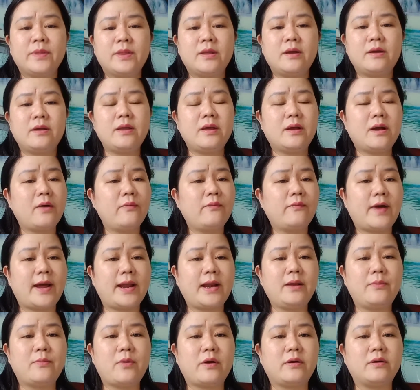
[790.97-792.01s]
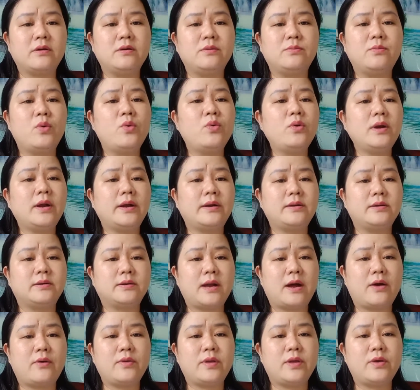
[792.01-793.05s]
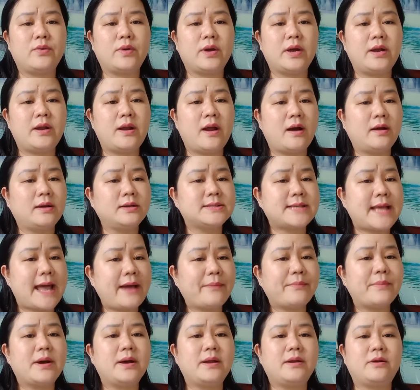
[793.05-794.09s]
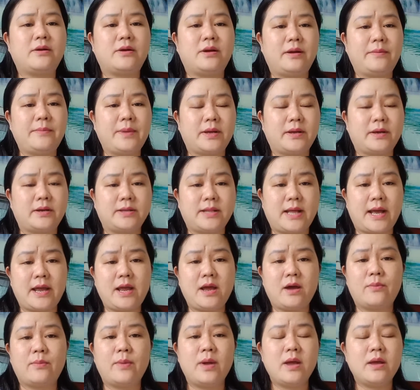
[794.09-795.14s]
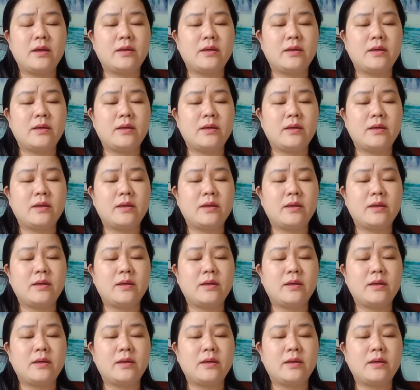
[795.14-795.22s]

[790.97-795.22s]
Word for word: chứ không phải là mọi người muốn là được đâu nhiều khi đó sát bên rồi đó mọi người thấy không